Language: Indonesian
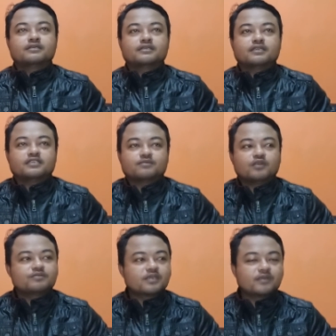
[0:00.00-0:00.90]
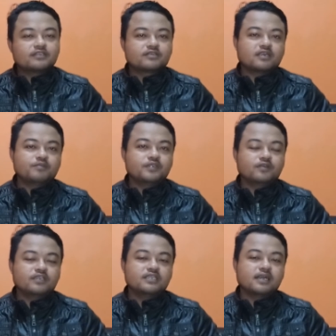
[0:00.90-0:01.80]
Jadi sebelum saya melanjutkan
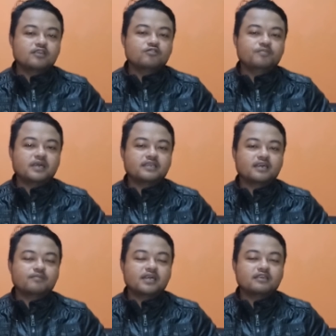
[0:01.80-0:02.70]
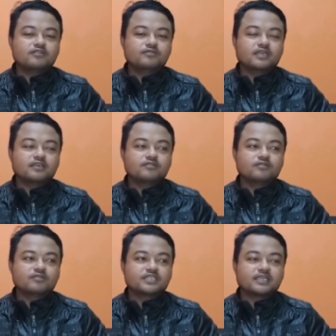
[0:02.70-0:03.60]
video ini jangan lupa Anda bantu dan
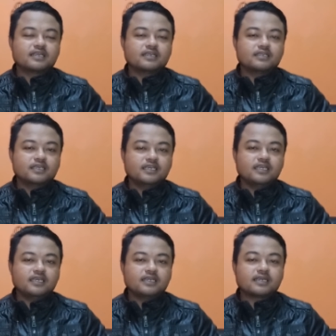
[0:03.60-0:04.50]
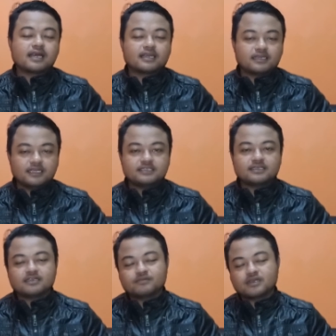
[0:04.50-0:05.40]
dukung channel ini gratis
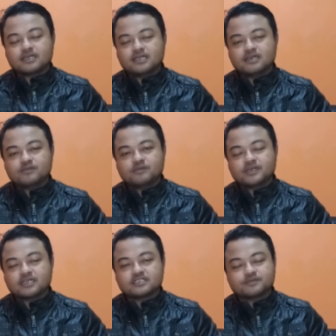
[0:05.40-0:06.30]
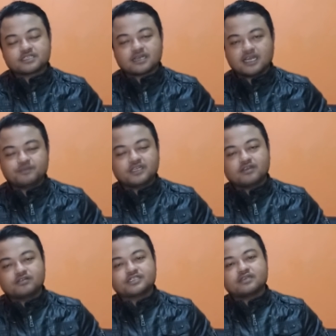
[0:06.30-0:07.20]
Anda mengklik lambang merah subscribe dan
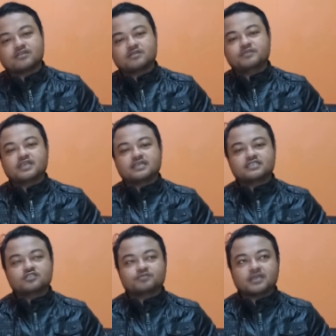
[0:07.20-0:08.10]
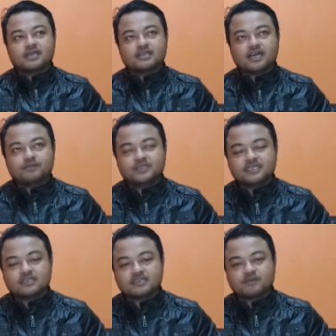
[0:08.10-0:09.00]
lonceng notifikasi supaya Anda
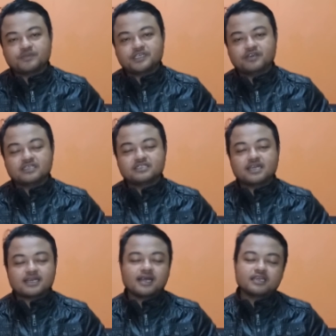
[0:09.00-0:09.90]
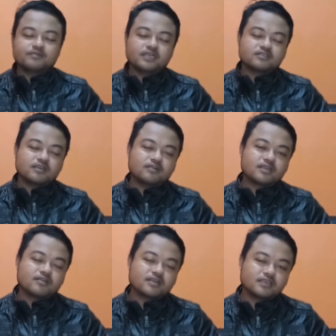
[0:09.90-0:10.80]
update tentang video yang jarang dibahas oleh
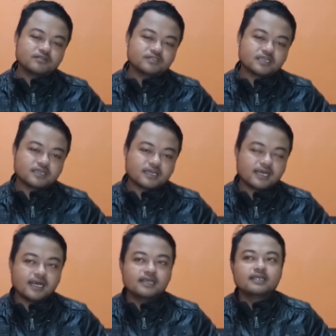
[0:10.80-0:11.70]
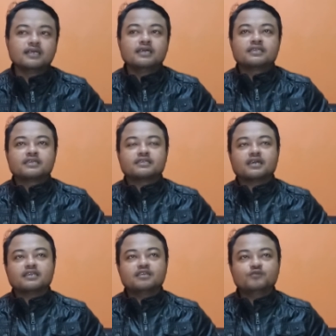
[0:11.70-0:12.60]
orang-orang di Nusantara
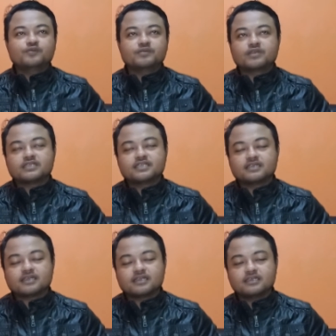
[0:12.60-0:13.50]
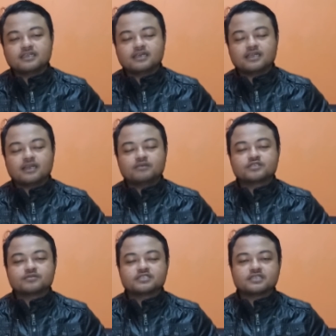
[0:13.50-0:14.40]
tentang ilmu vibrasi antara diri dengan alam
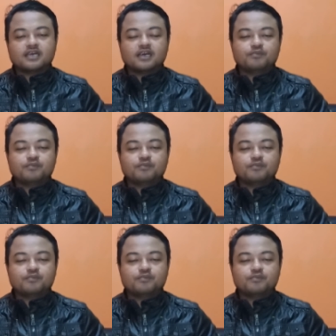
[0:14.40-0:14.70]
semesta,